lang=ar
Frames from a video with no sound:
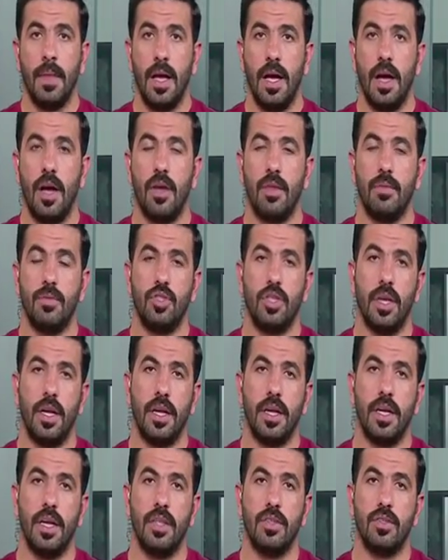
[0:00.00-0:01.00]
اخذ
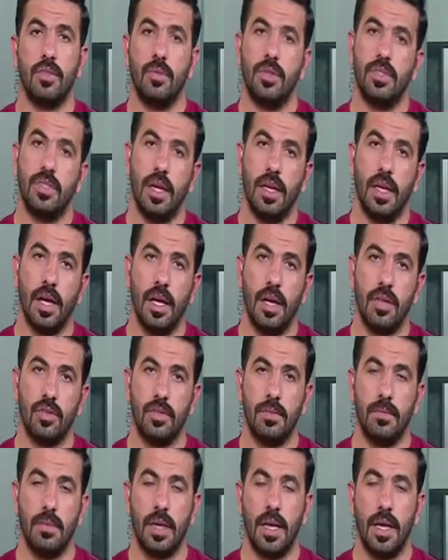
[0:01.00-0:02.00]
مشاركاتكم
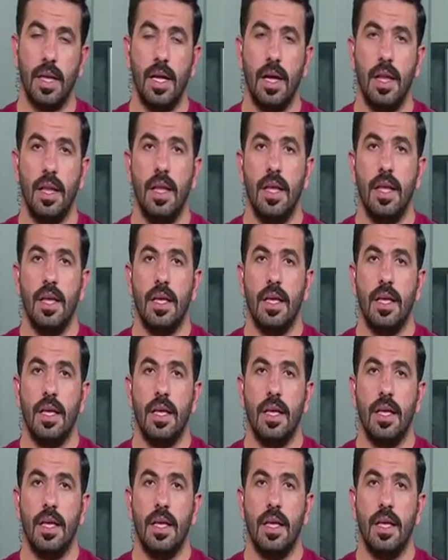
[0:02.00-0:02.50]
وتعليقاتكم من خلال